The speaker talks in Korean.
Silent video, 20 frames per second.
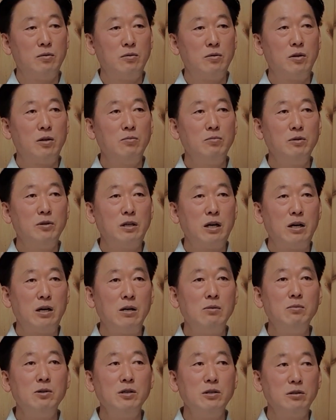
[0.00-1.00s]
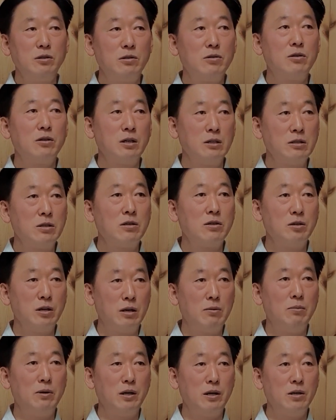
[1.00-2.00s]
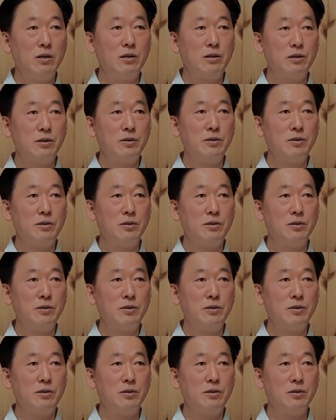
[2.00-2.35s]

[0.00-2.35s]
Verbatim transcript: 여러분들 다 할머니들은 그랬을 거예요 아마.